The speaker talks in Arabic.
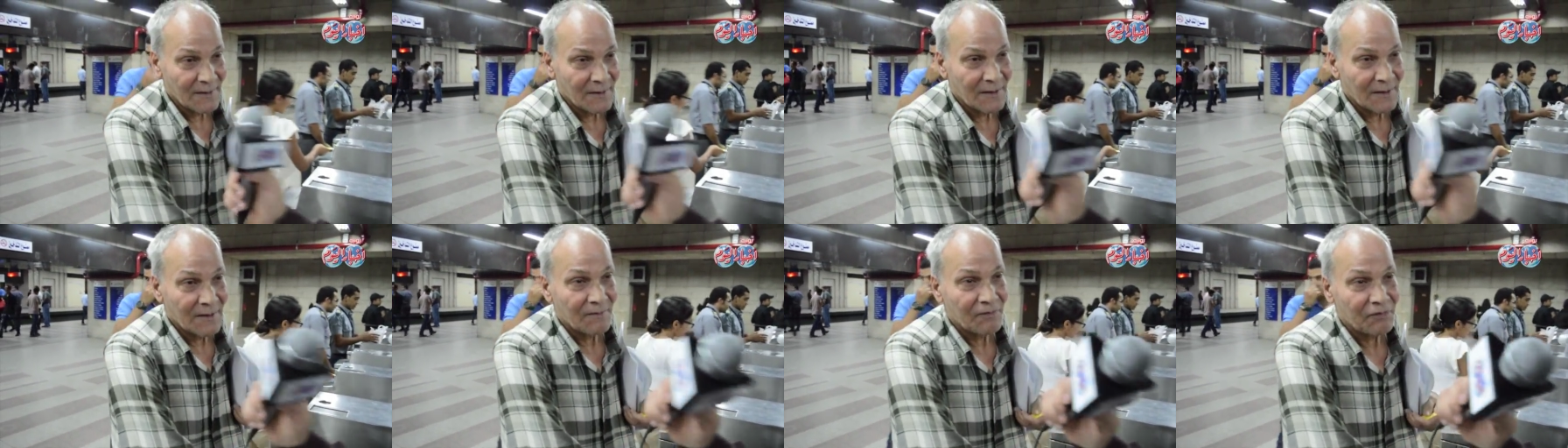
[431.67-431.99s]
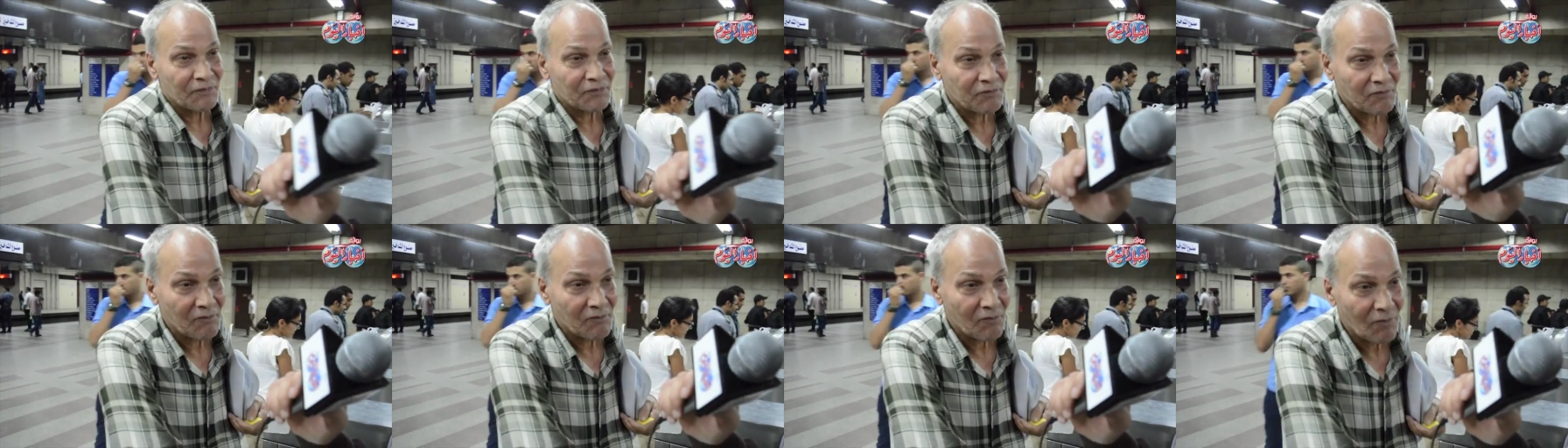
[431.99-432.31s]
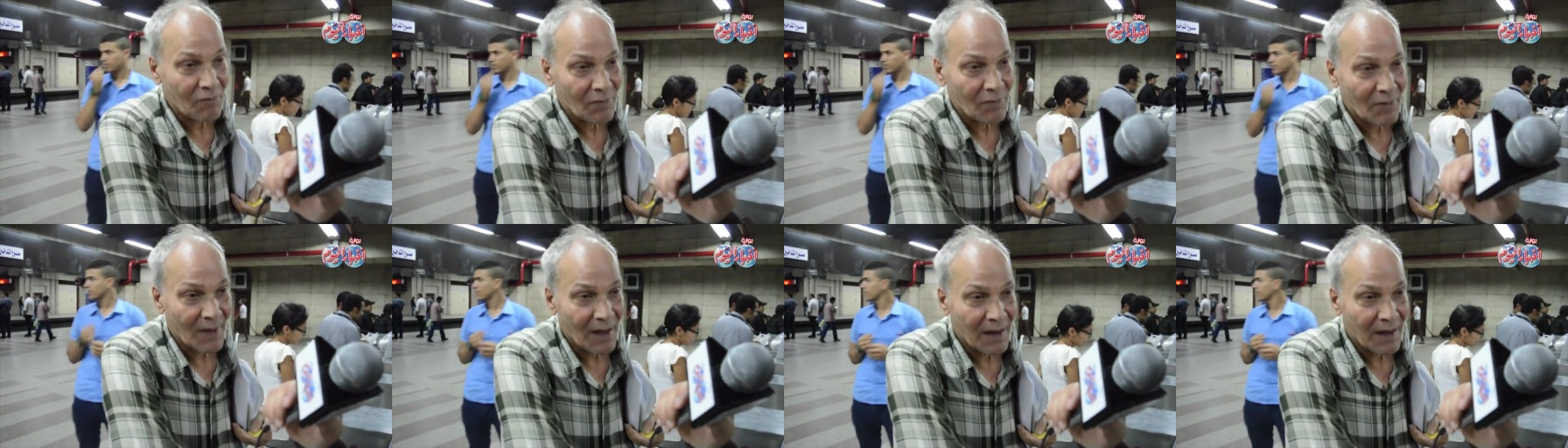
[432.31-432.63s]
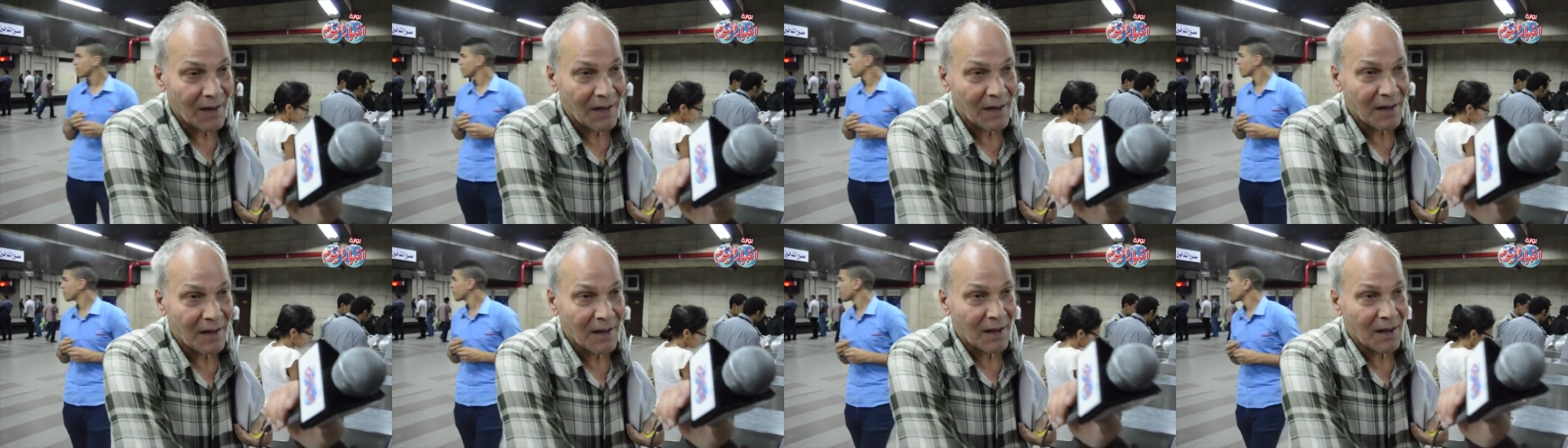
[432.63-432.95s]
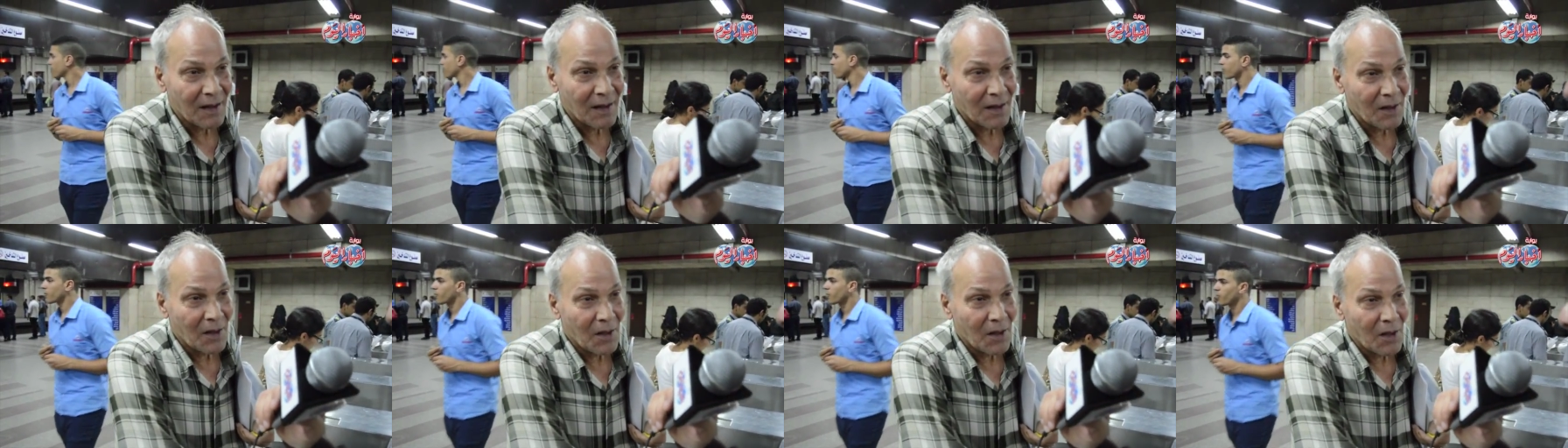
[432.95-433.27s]
شعورك ايه النهارده يا حاج
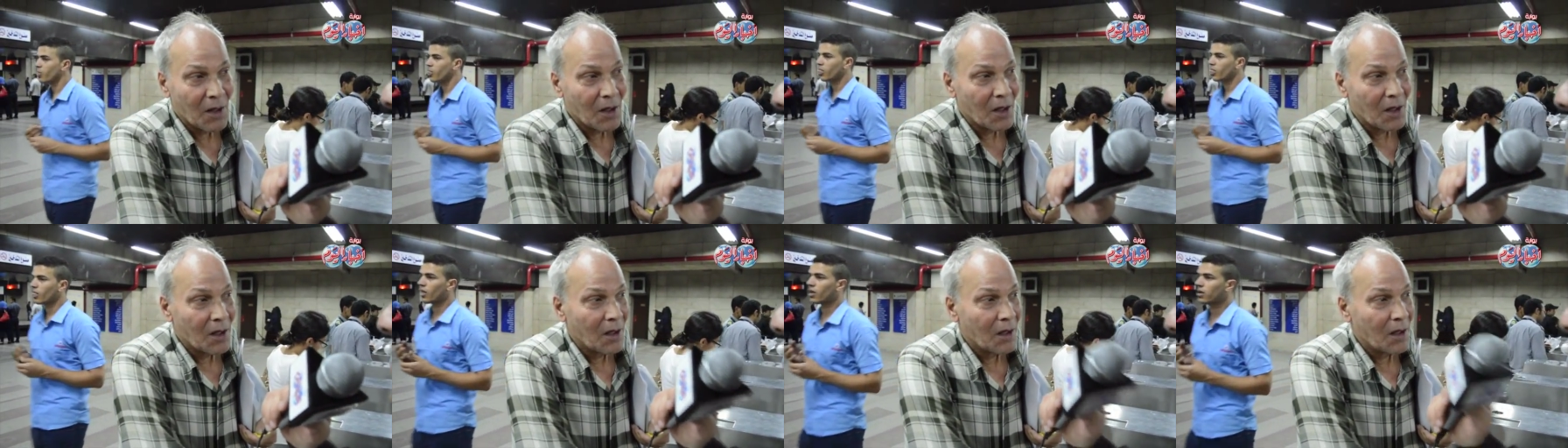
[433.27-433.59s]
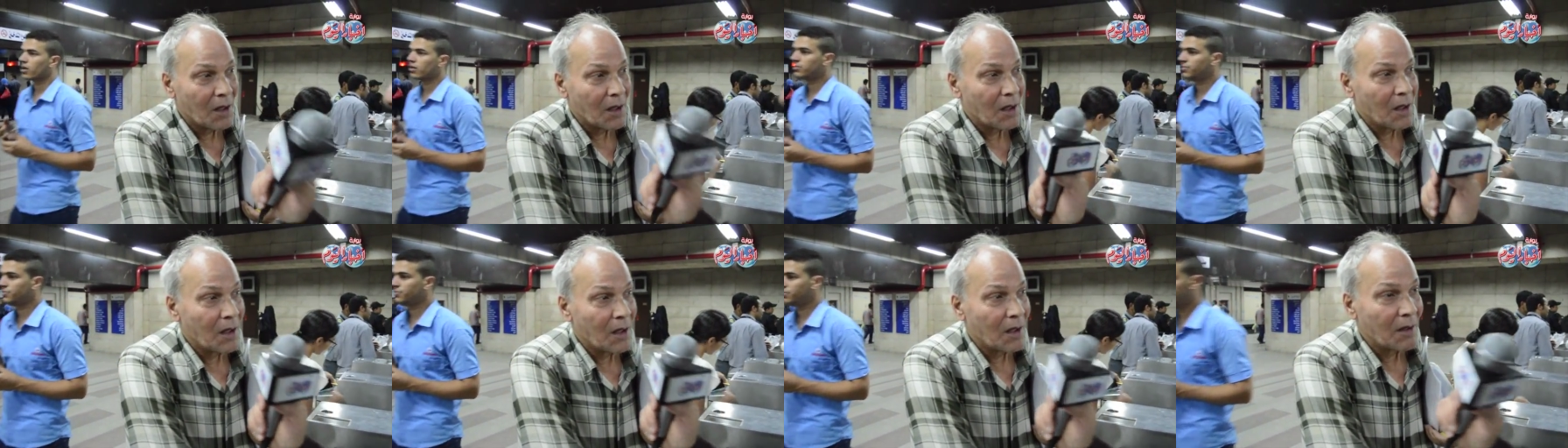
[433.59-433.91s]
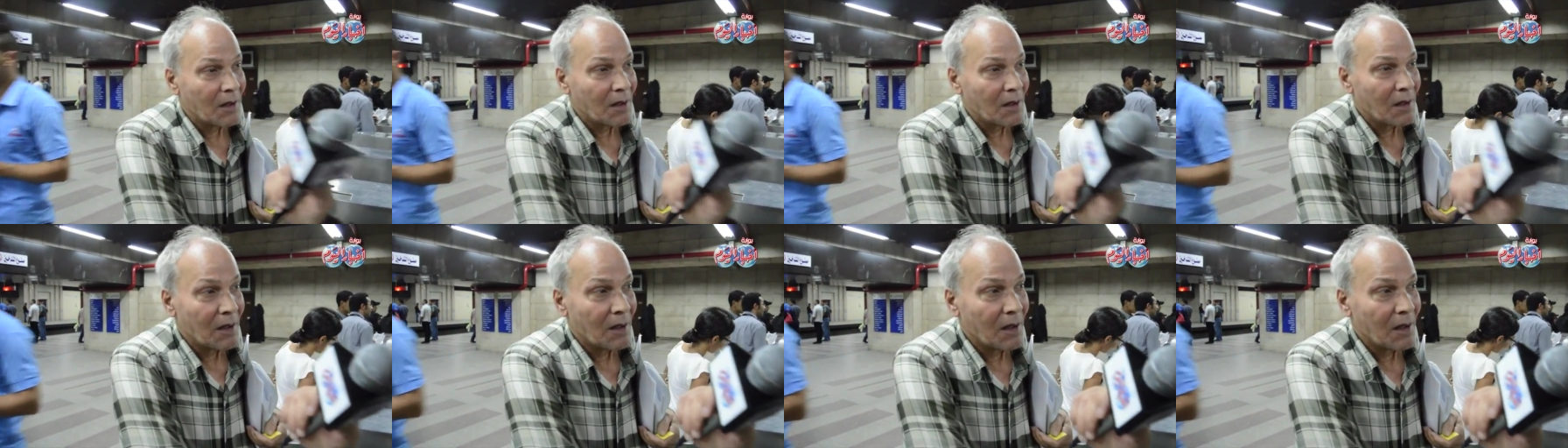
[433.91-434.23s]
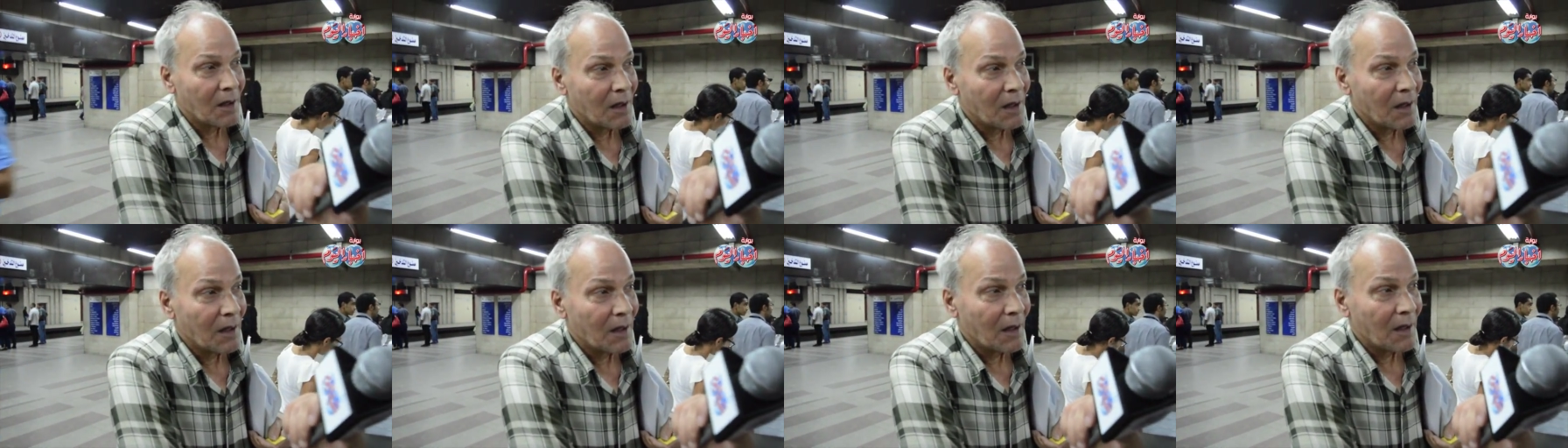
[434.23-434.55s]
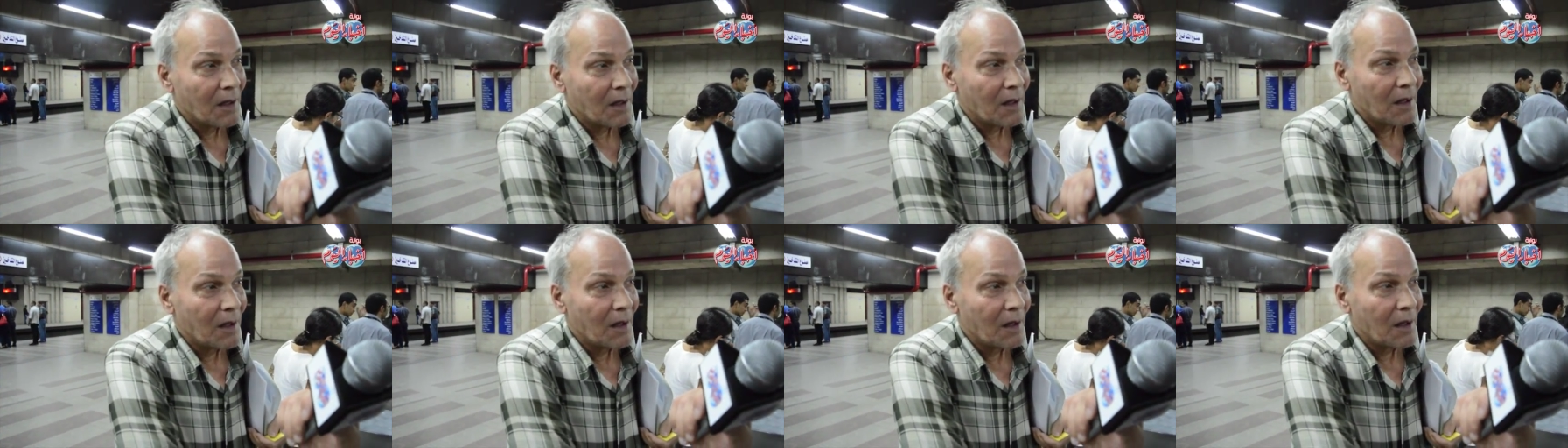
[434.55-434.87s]
بعد افتتاح
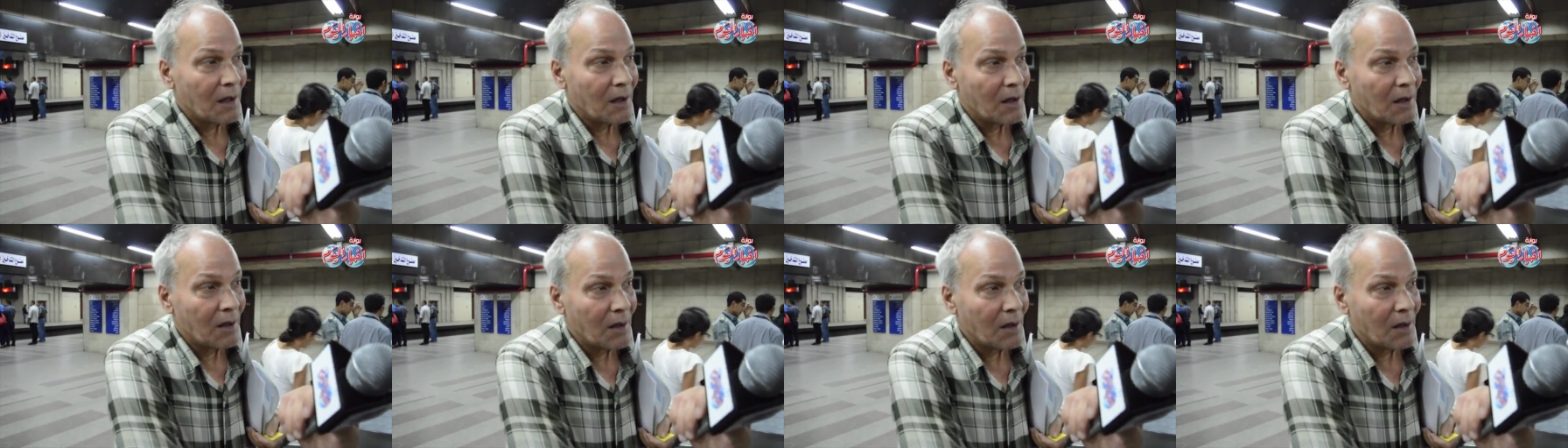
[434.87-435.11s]
محطه